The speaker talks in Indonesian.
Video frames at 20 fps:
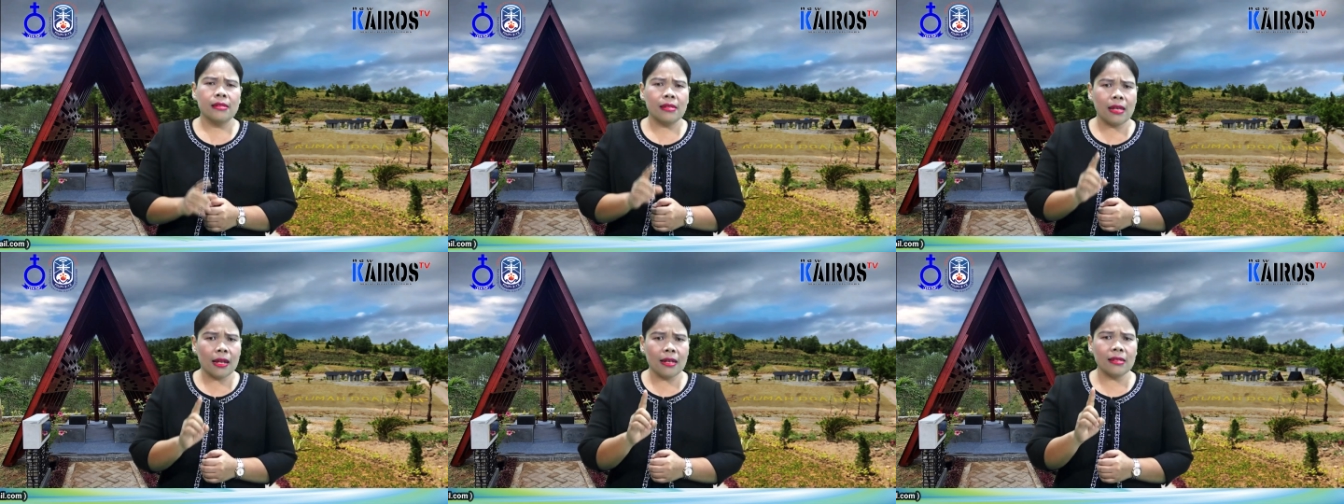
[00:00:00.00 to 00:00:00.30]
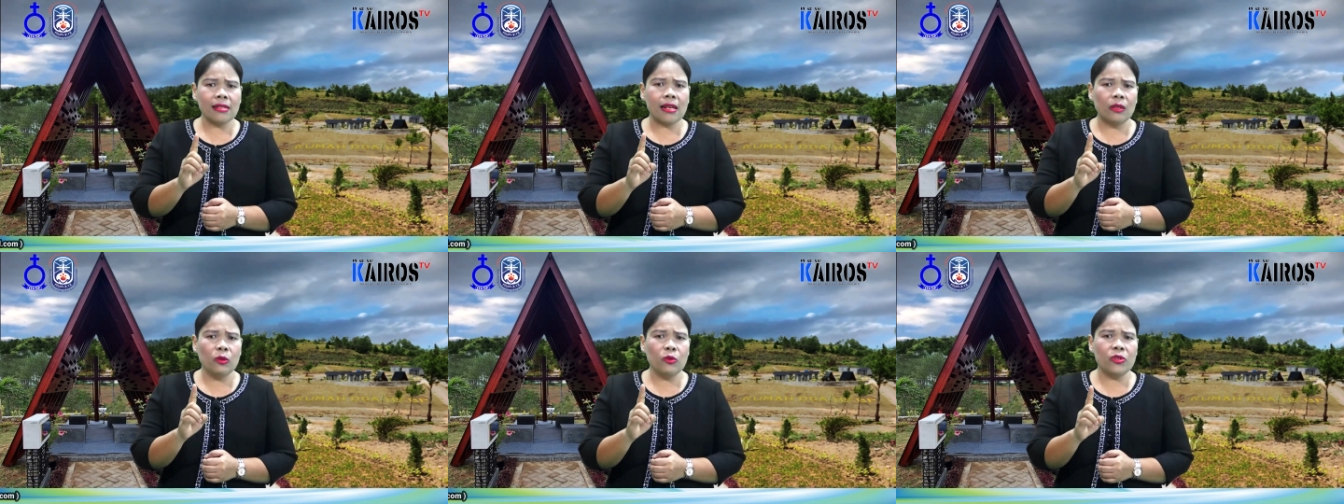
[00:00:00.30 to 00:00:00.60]

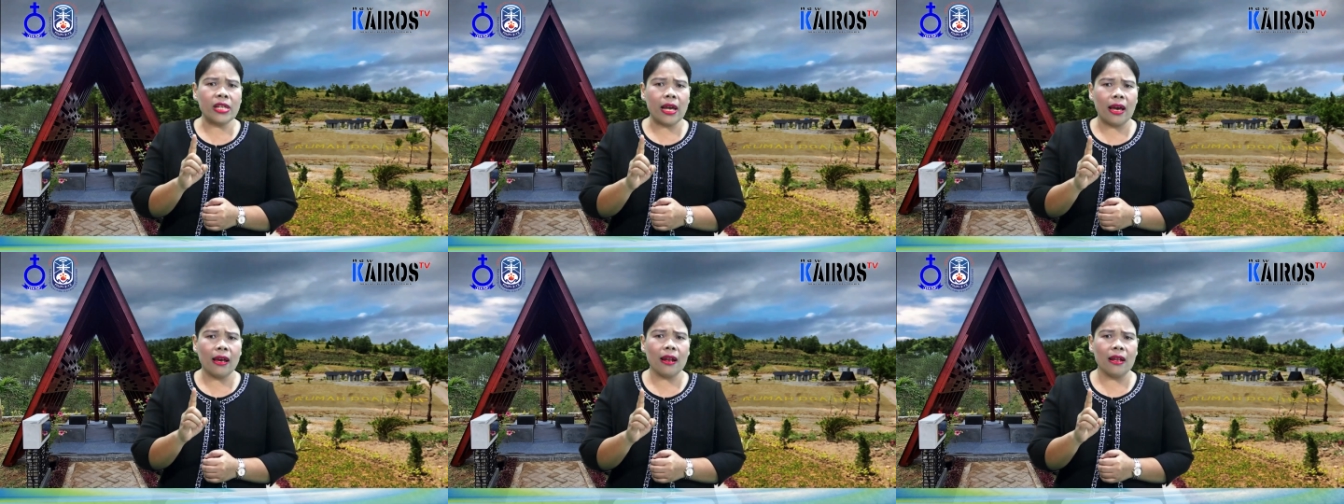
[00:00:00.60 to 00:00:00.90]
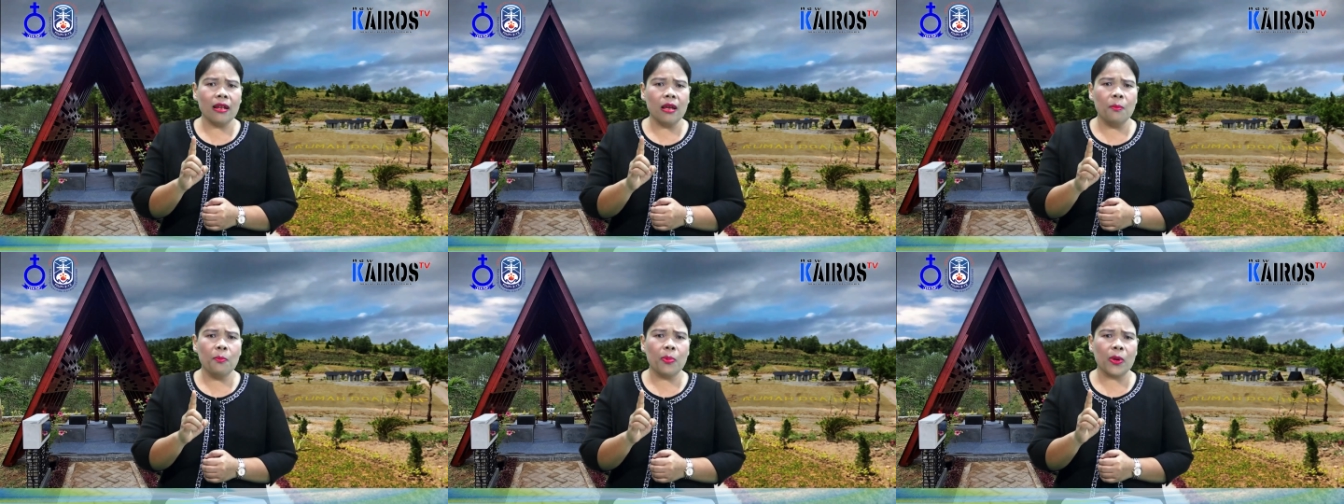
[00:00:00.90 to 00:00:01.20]
Salah satu
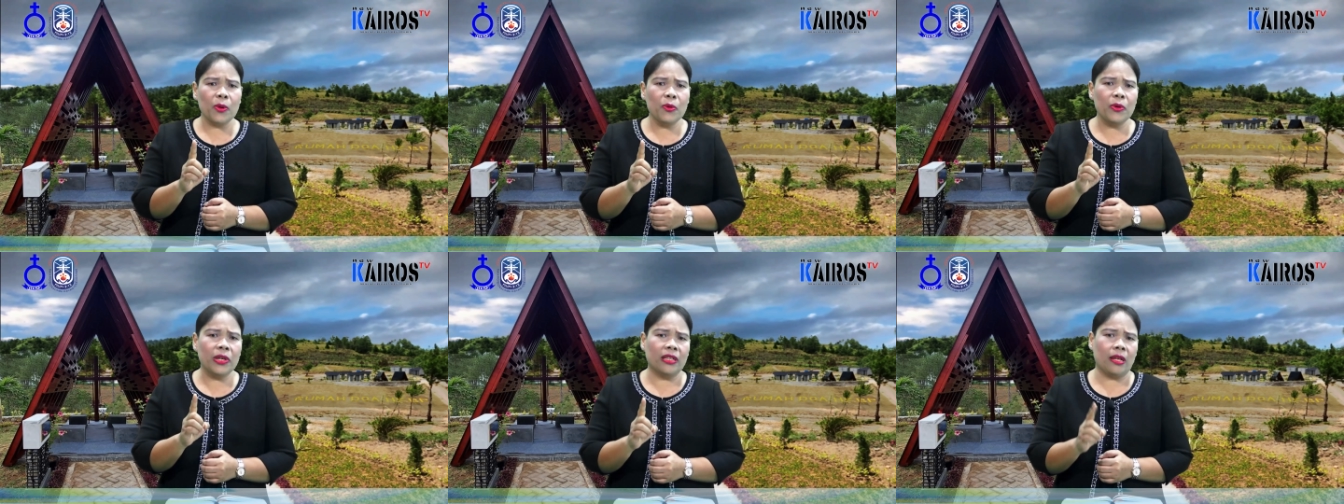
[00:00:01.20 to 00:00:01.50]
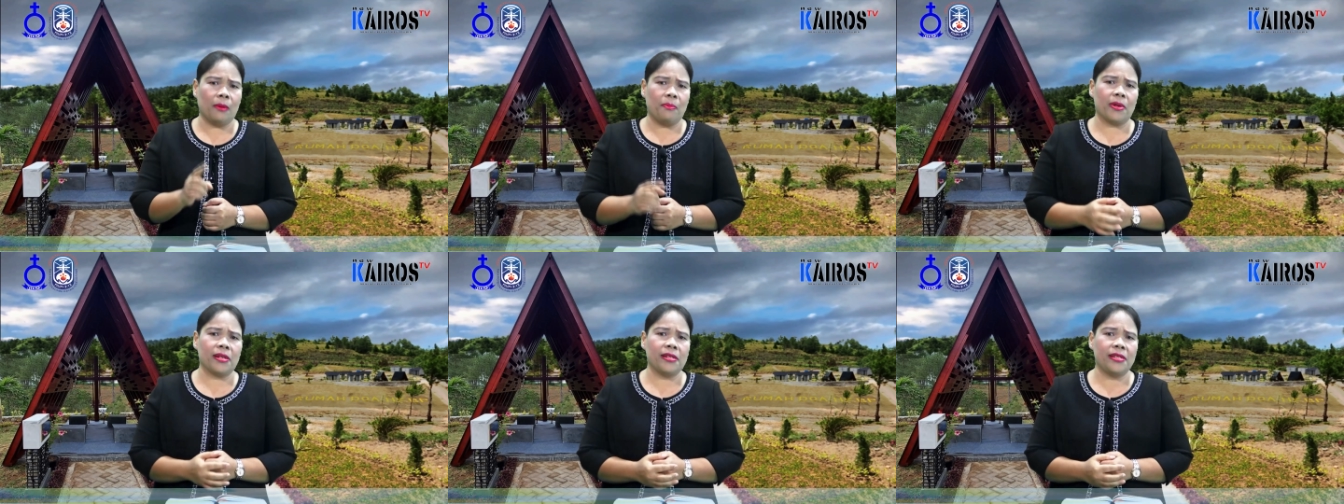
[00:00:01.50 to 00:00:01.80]
cara yang perlu
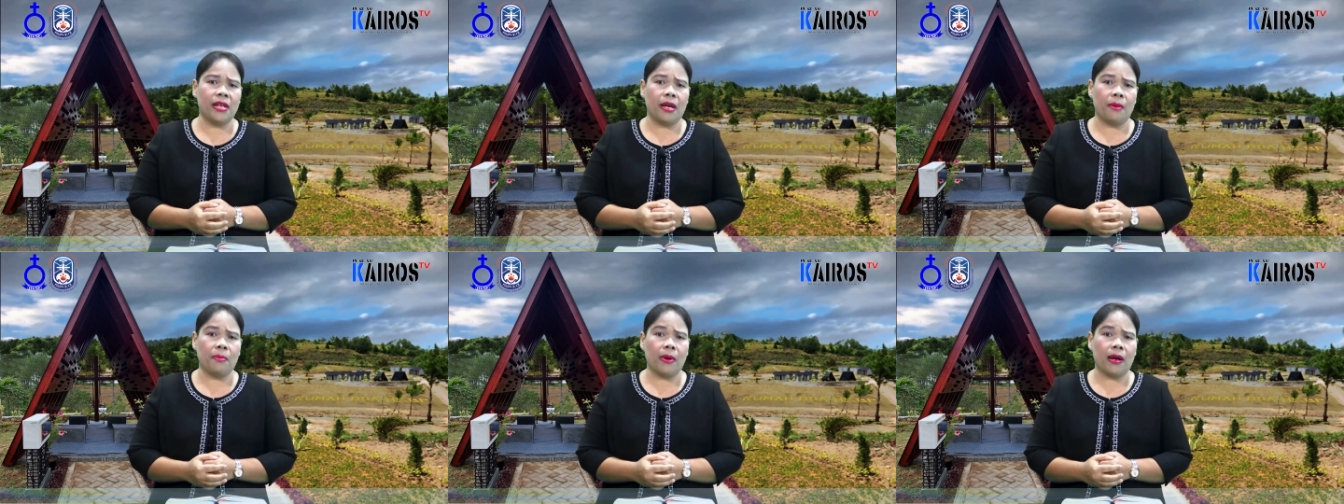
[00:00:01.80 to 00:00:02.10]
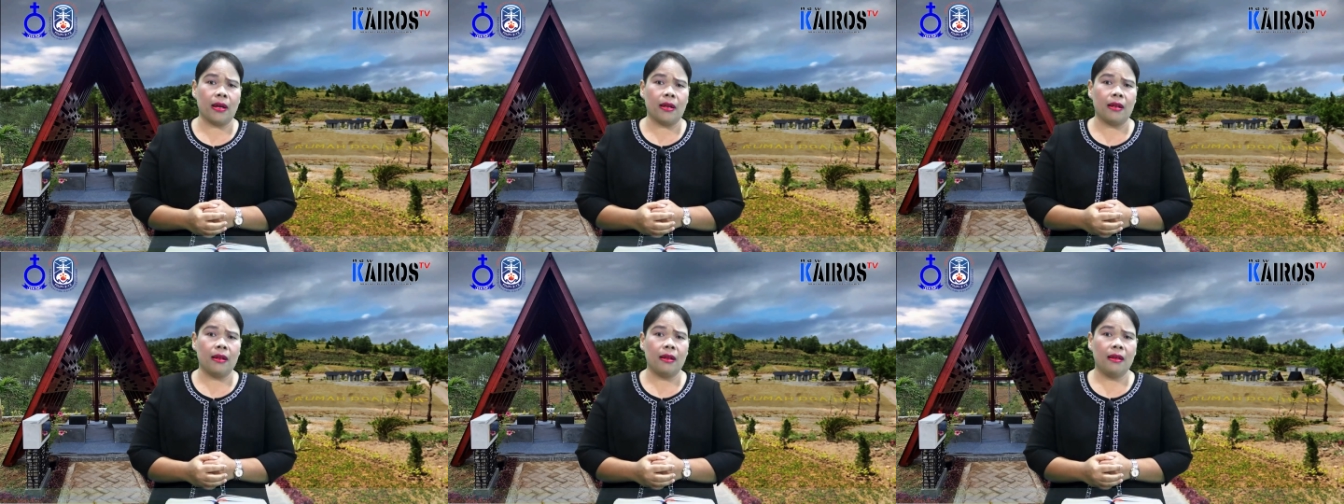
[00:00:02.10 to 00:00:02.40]
kita
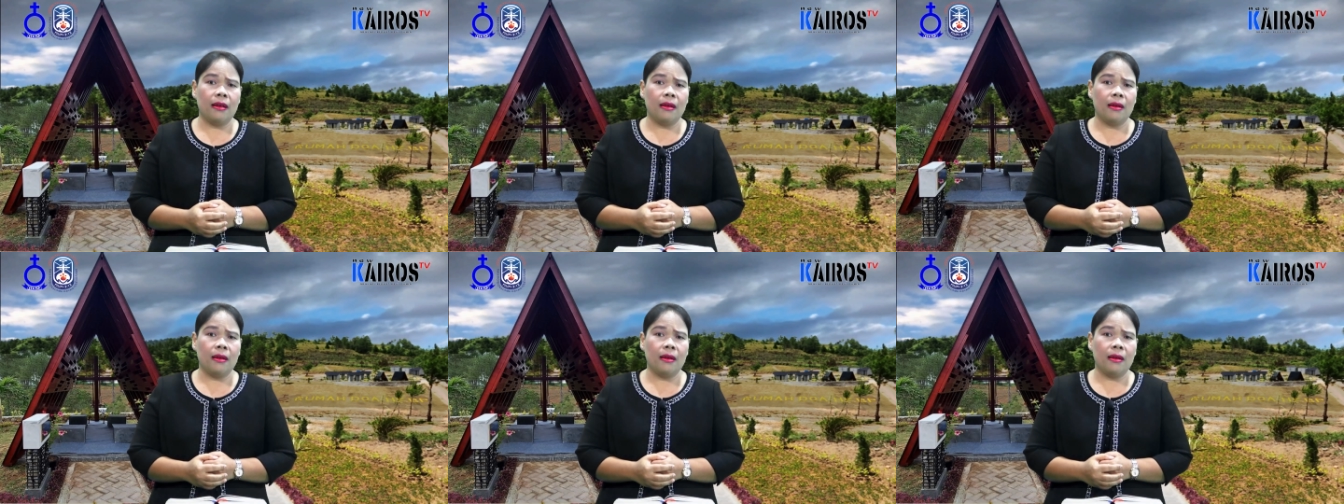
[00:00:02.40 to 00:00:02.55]
persiapkan